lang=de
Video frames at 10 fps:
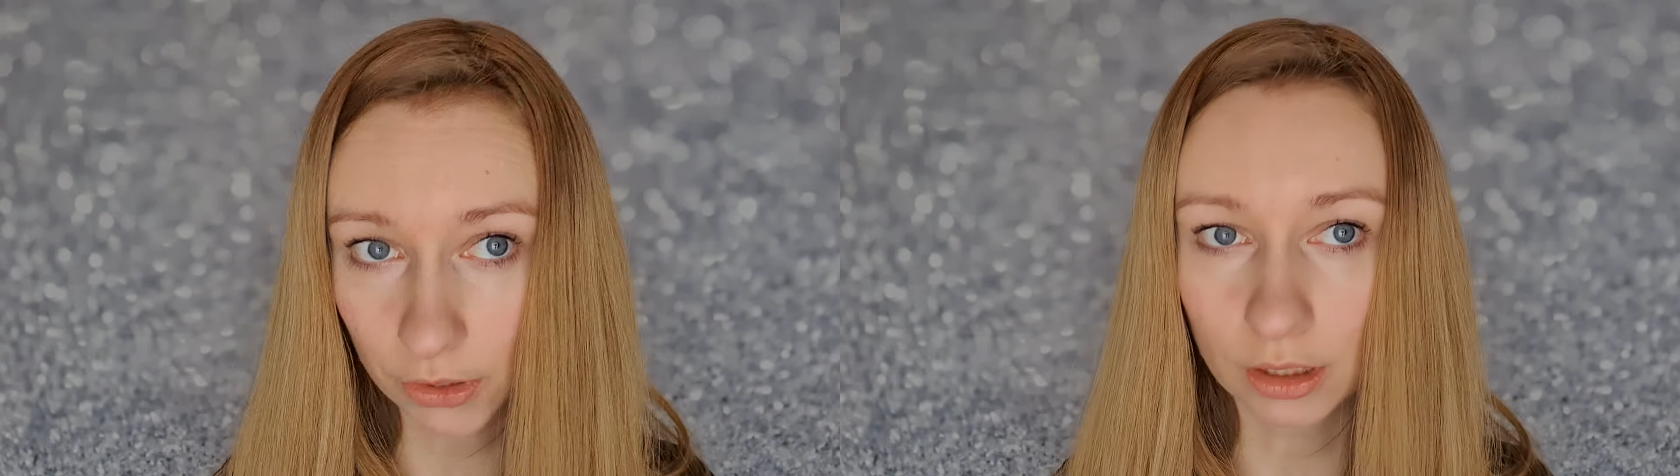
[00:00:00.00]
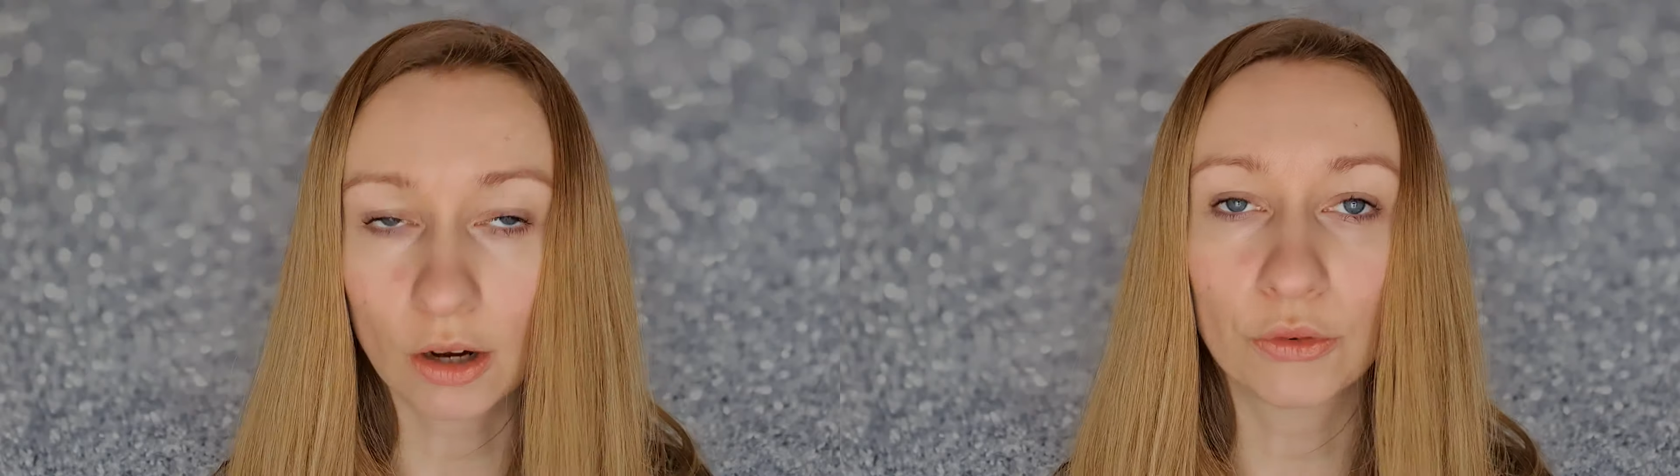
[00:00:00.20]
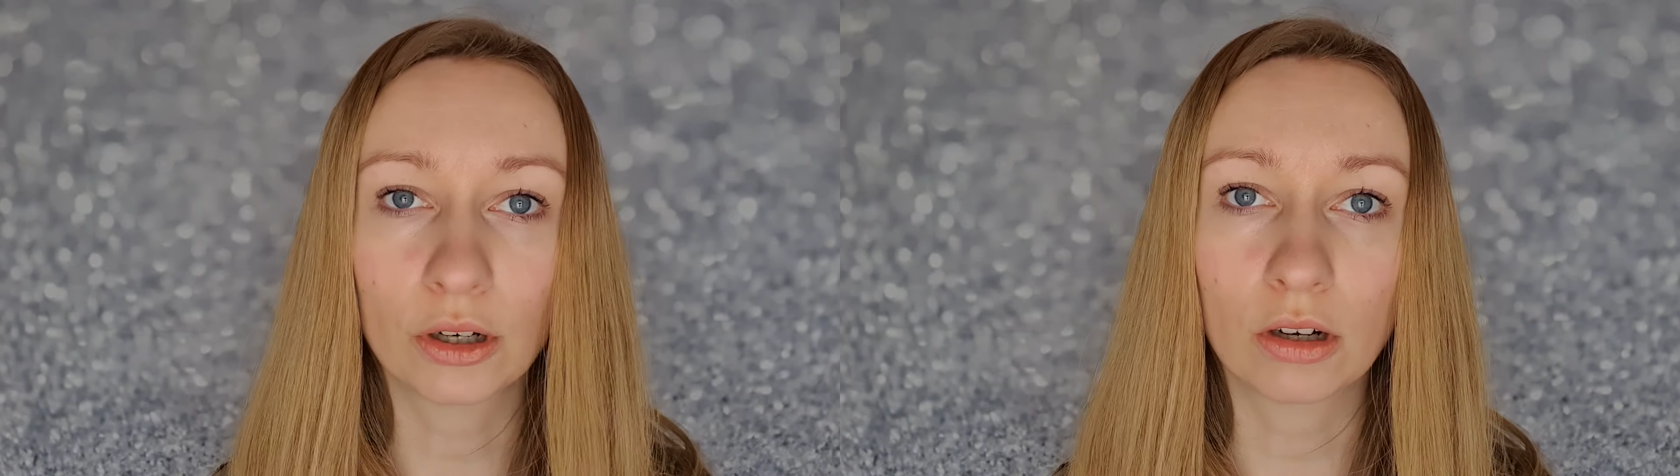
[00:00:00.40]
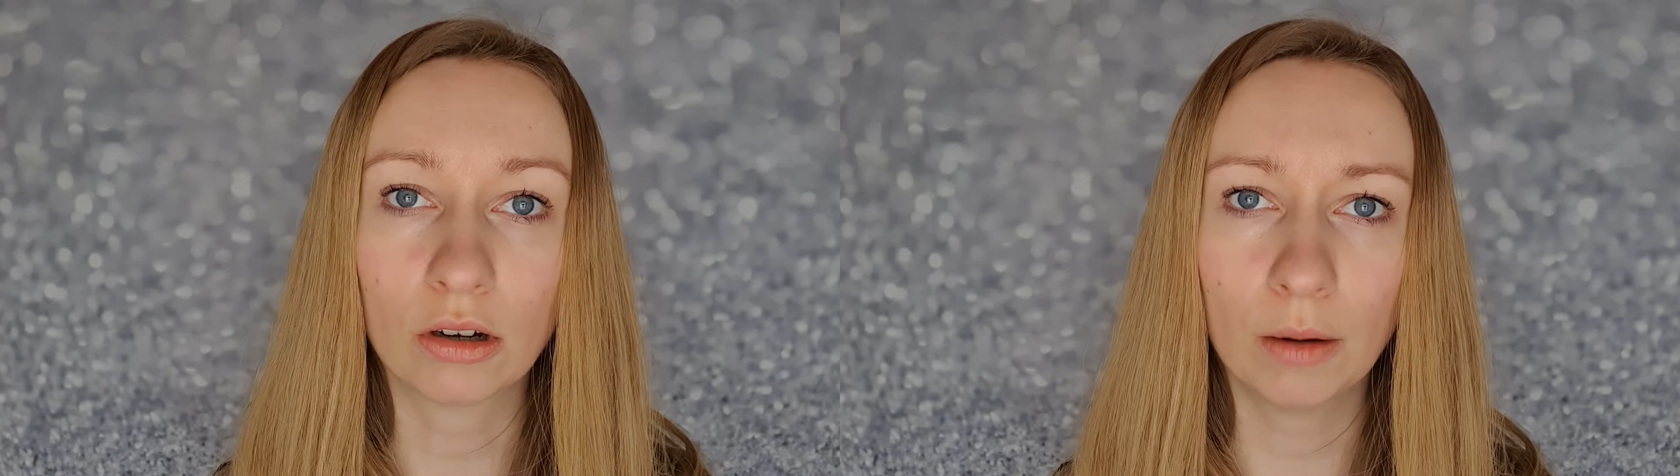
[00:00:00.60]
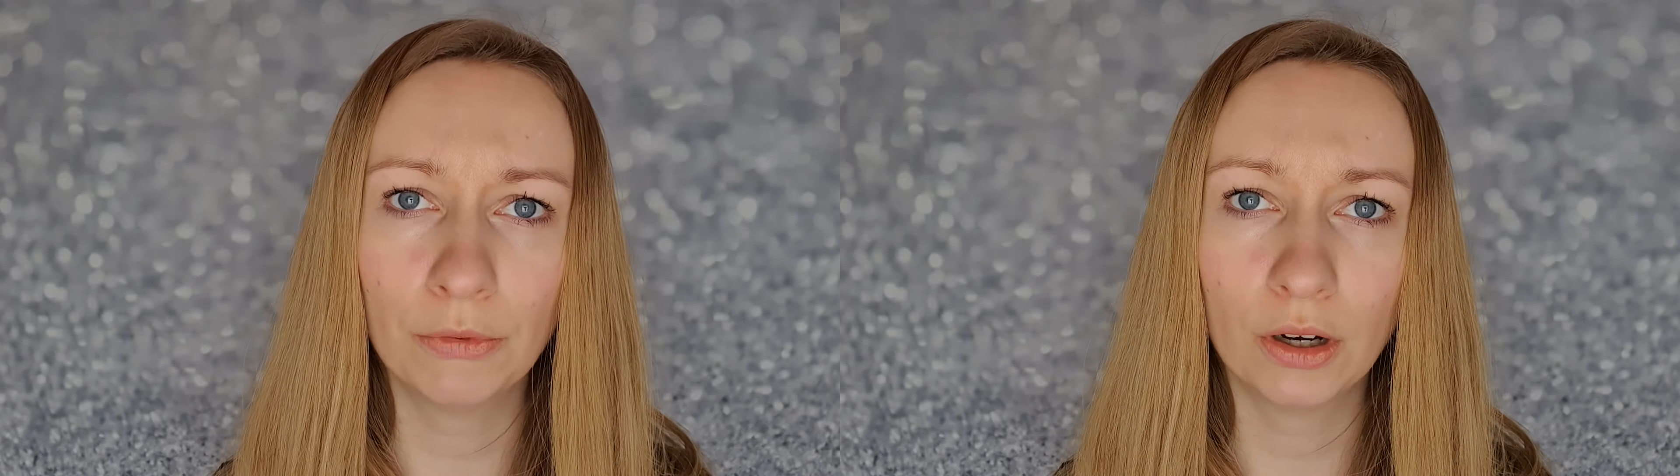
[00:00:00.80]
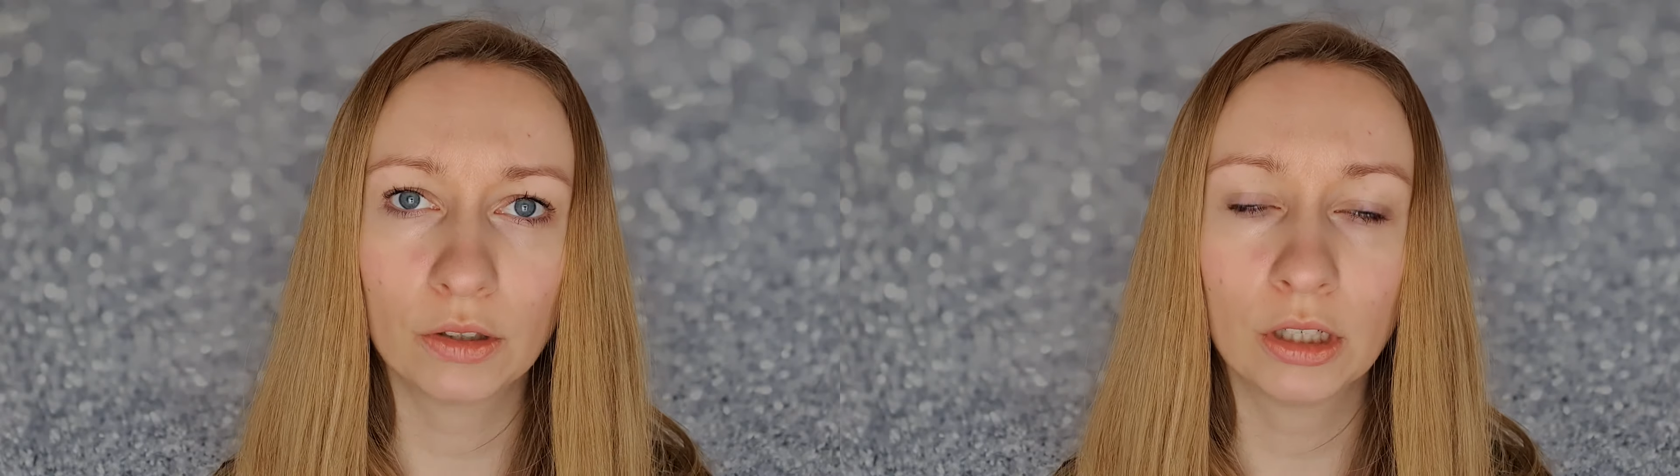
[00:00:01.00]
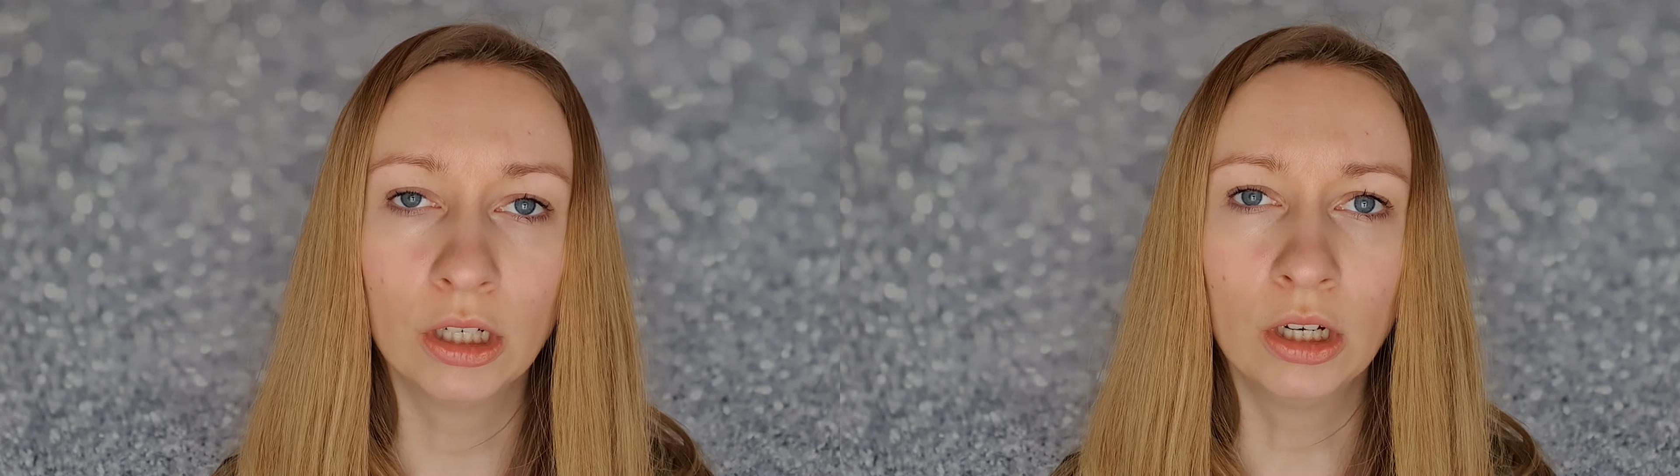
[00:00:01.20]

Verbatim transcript: sind, auf eurer Kopfhaut